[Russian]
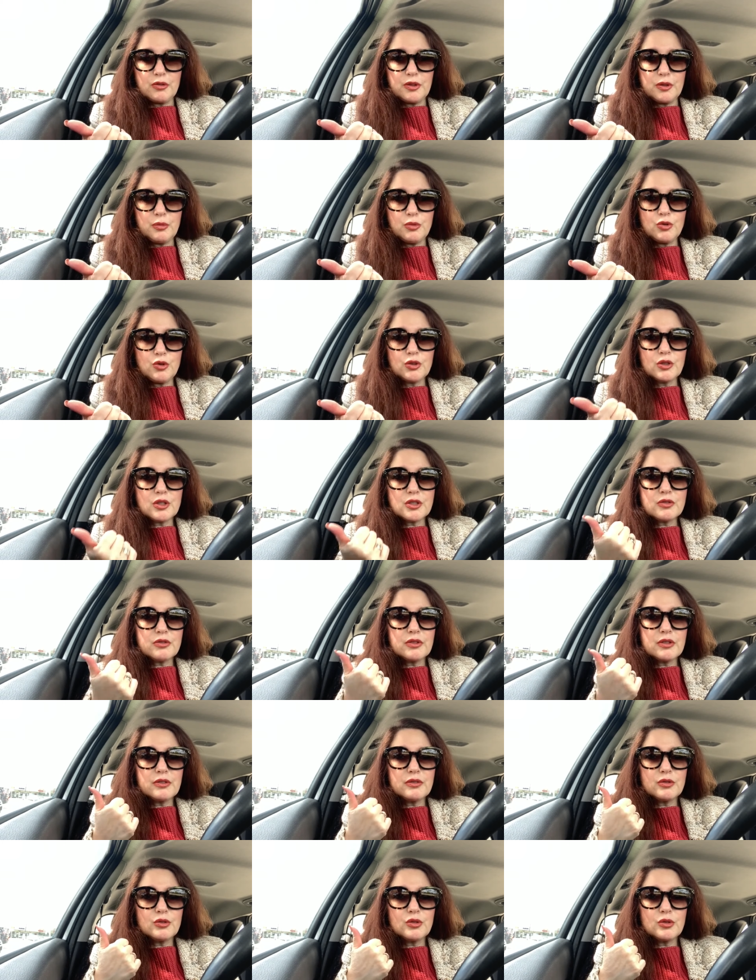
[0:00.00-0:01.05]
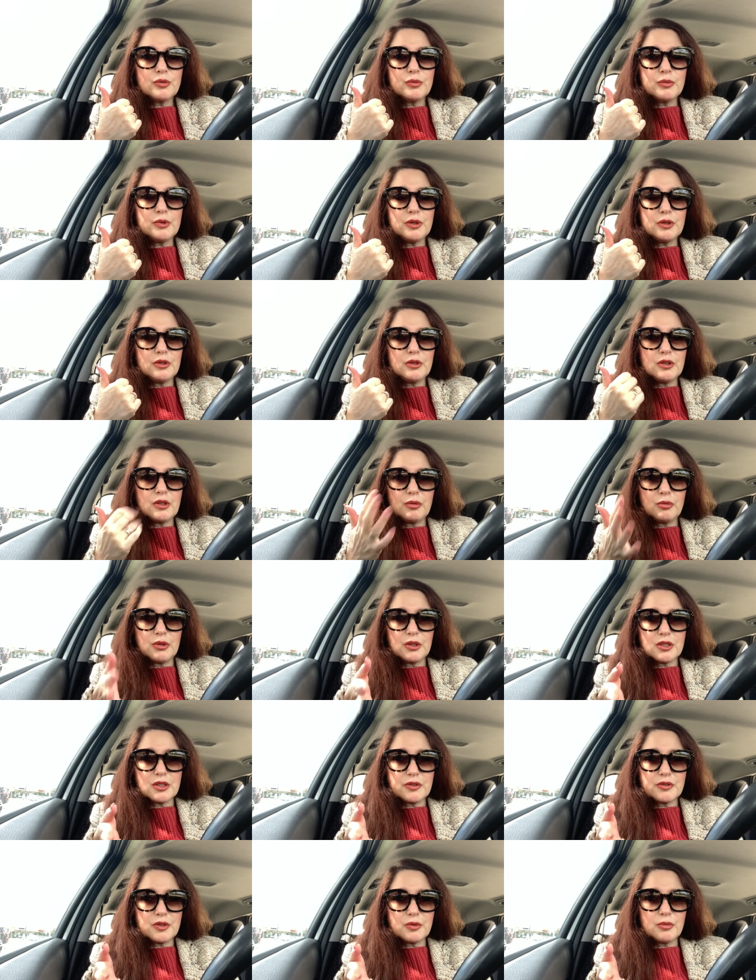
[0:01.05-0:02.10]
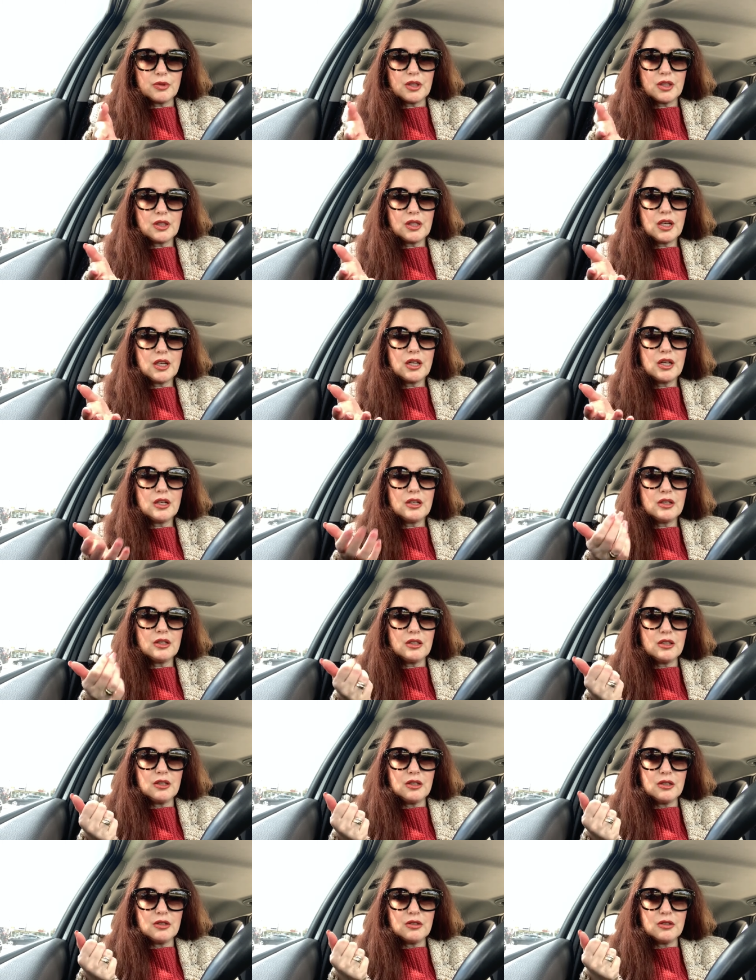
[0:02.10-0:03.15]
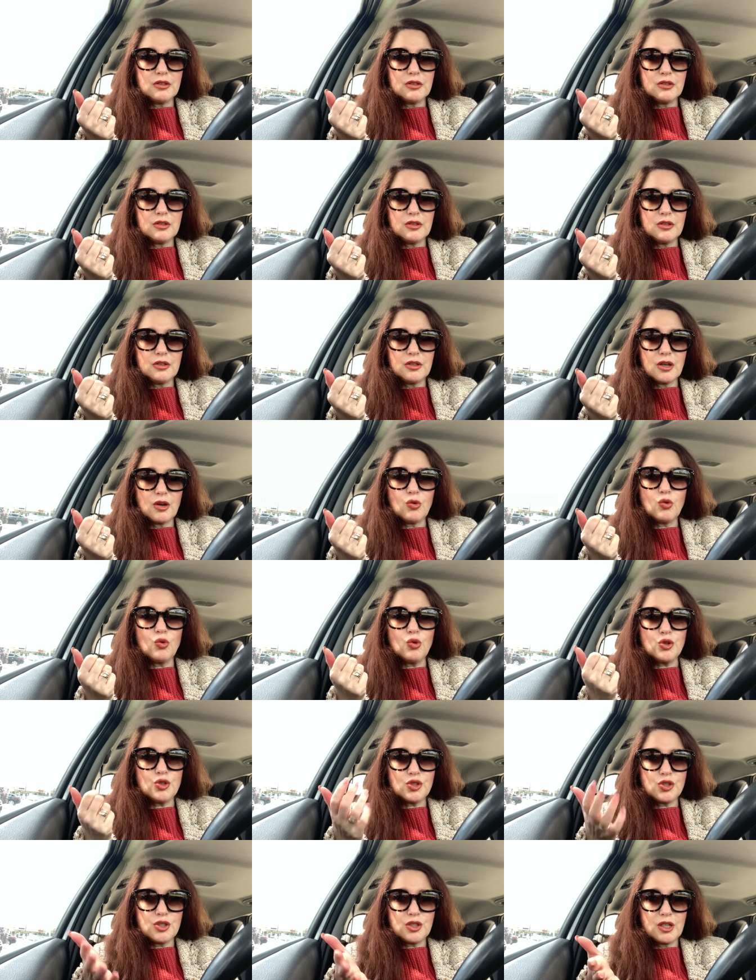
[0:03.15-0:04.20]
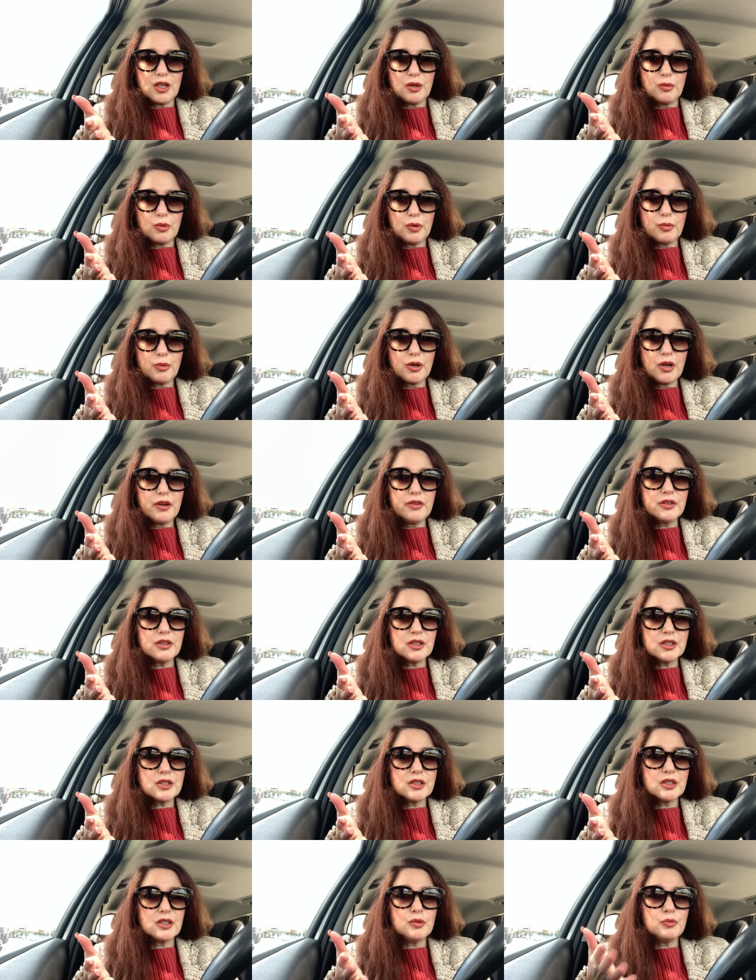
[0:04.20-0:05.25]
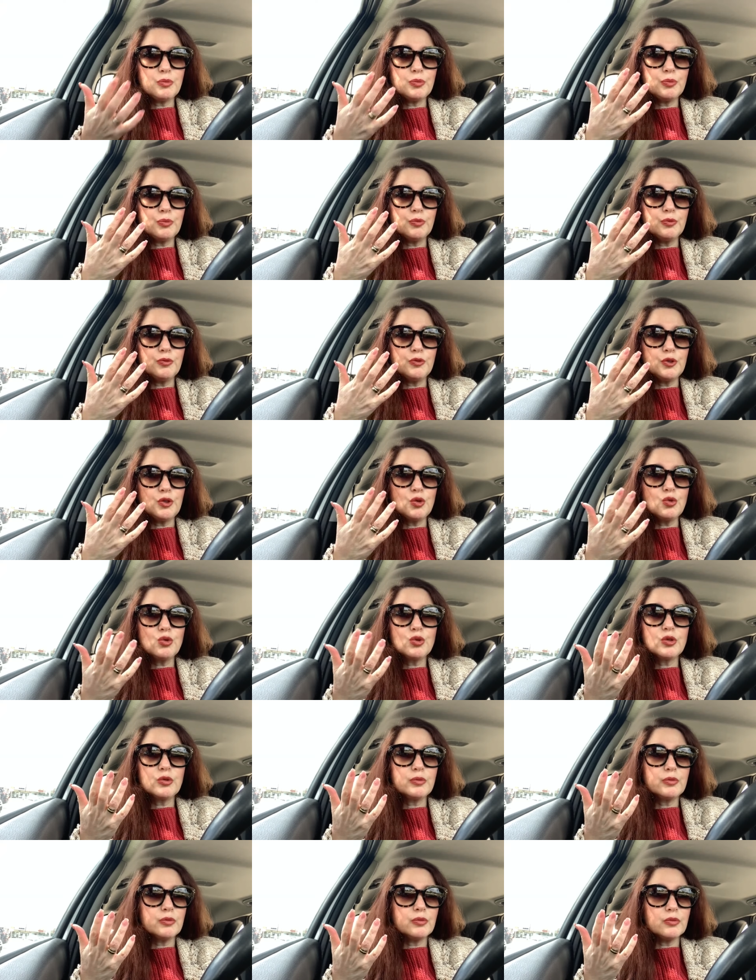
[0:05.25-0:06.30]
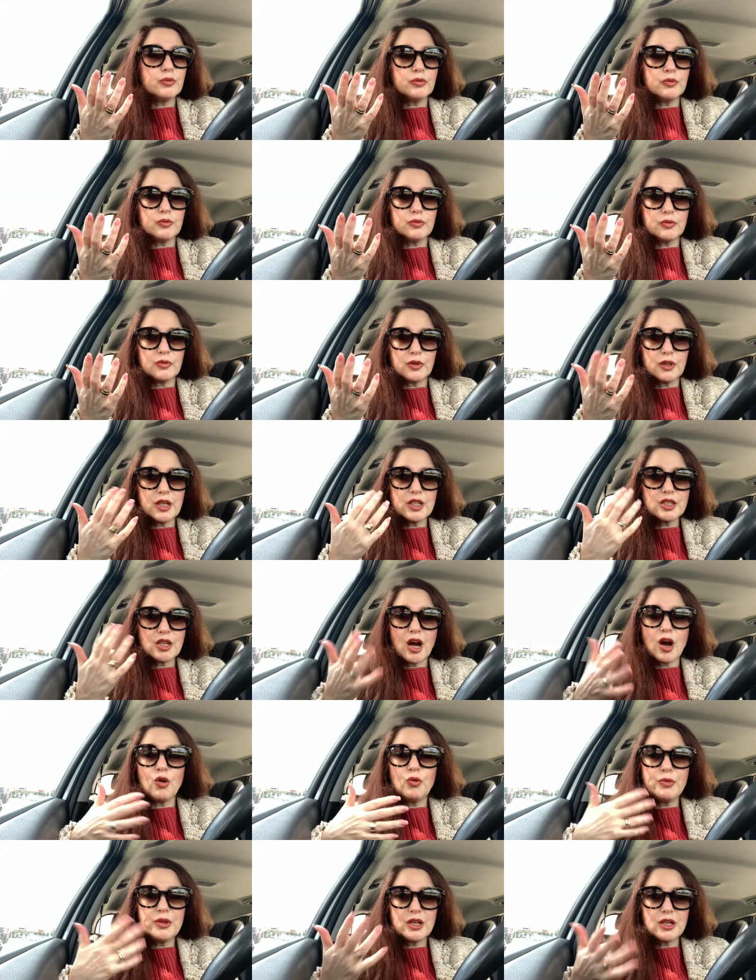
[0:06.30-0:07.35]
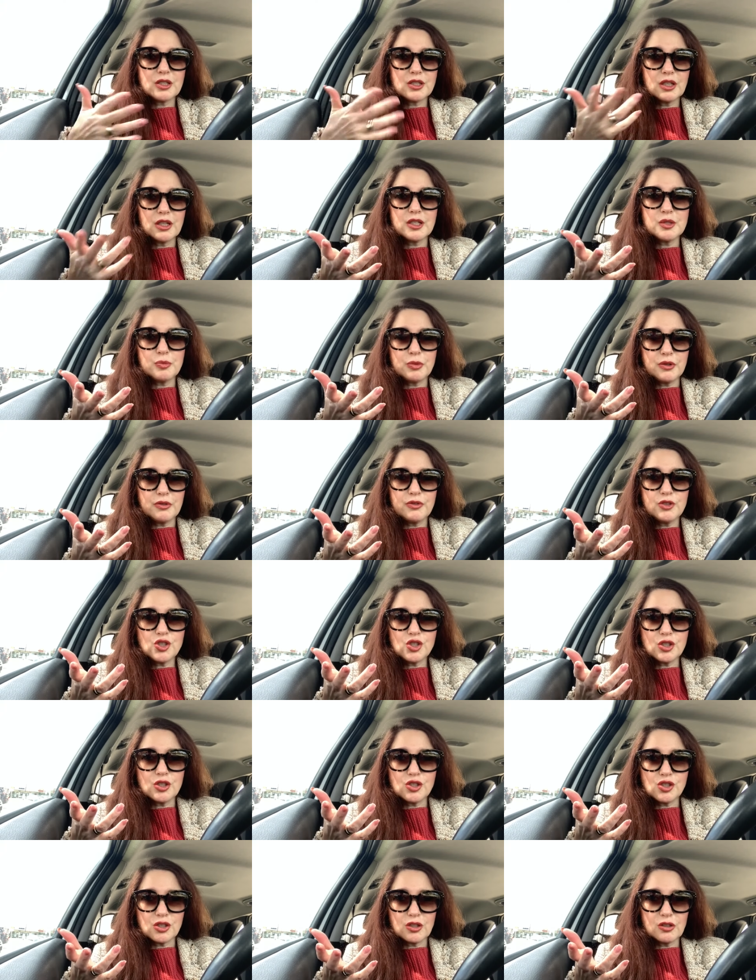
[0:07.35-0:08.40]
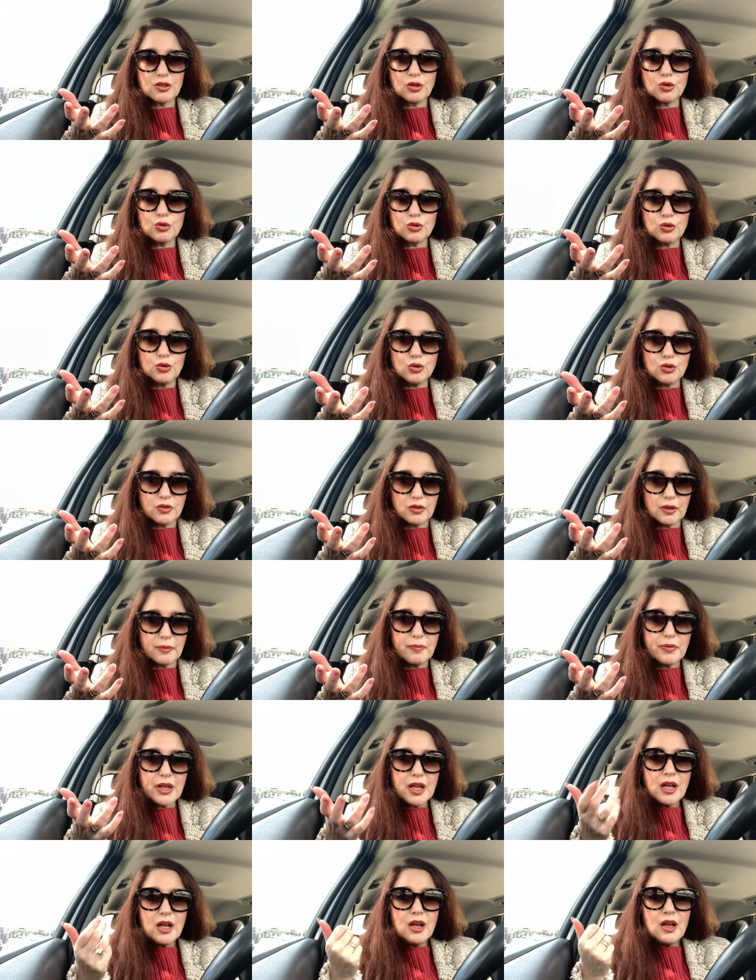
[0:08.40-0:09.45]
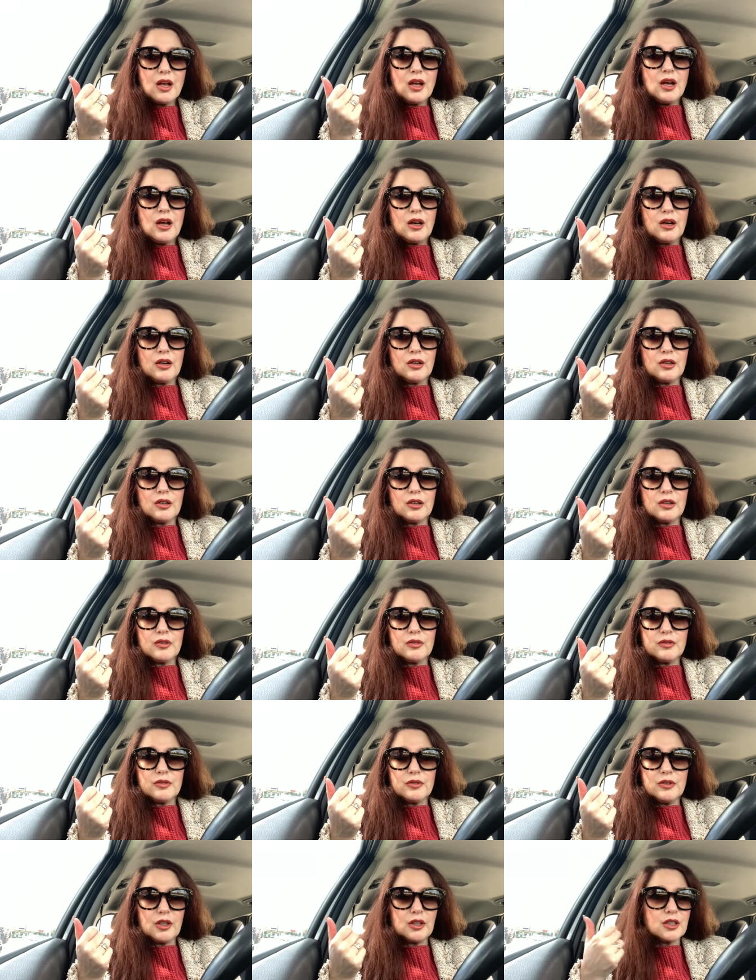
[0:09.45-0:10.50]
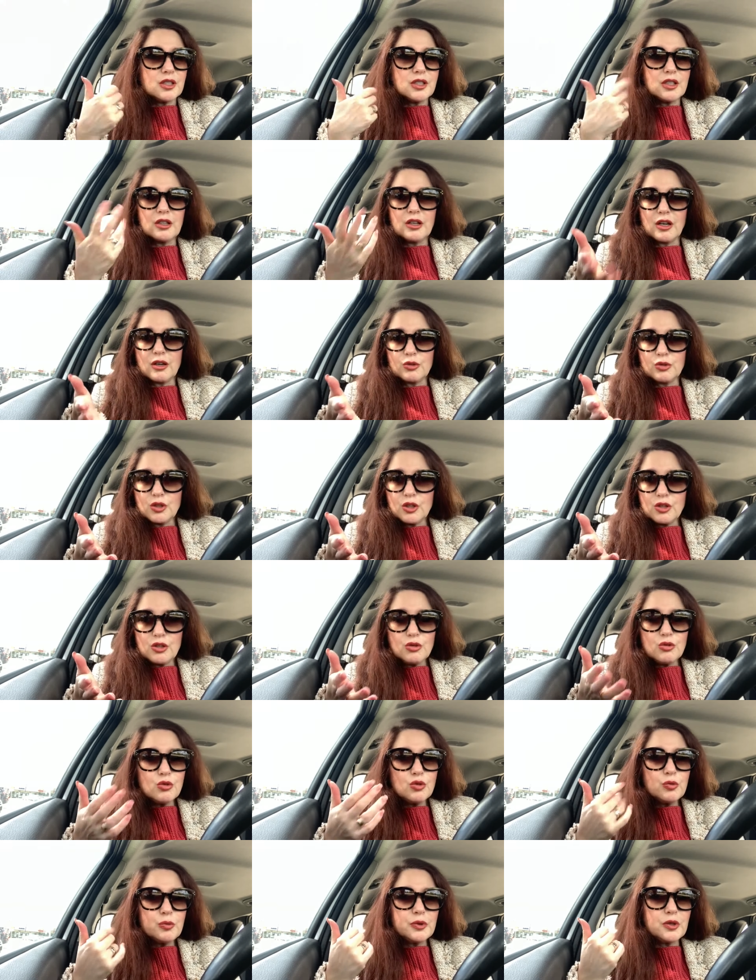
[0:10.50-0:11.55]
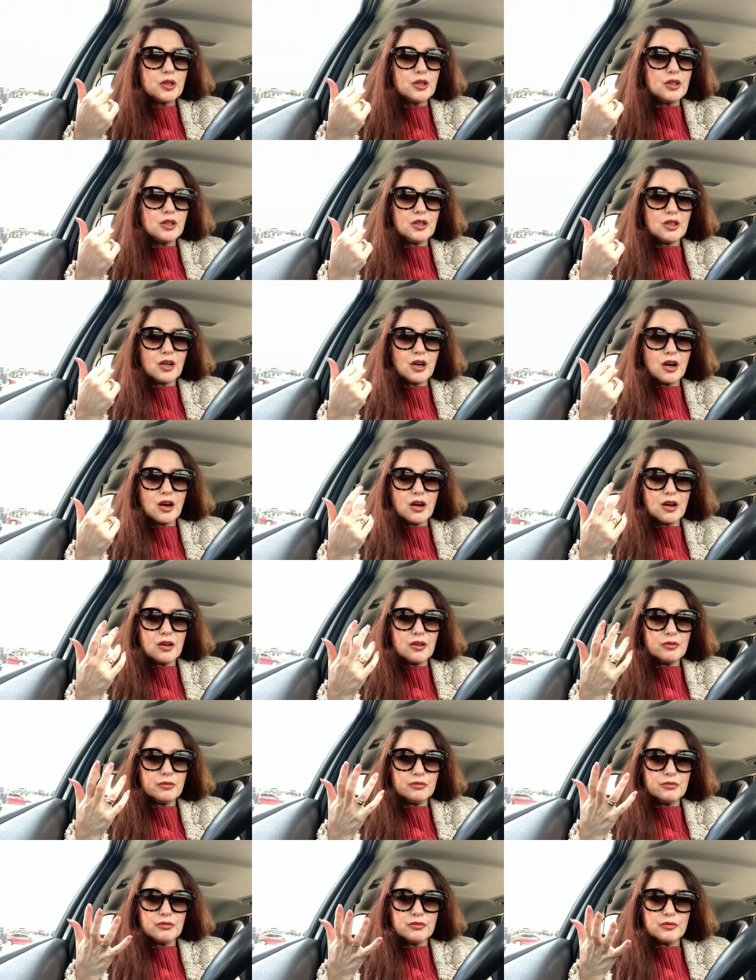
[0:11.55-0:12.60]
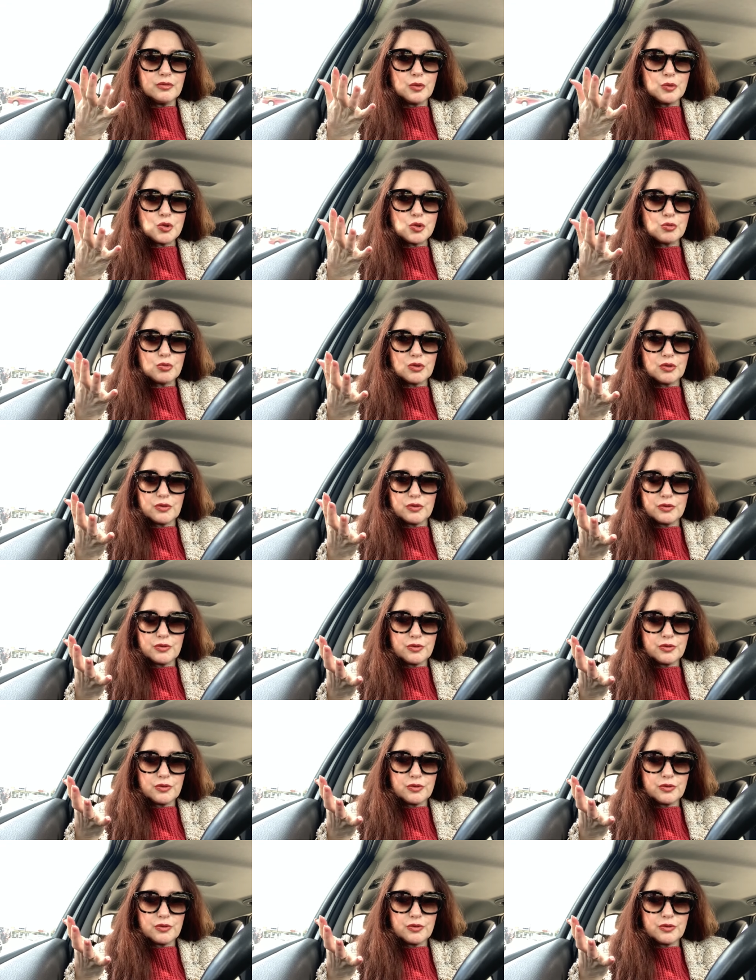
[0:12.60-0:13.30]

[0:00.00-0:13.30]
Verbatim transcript: ребенка своего, я была совсем молодая, и я очень сильно поправилась, и вдруг, знаете, а у меня остались привычки человека худого. А, я носила короткие юбки, я, в общем-то,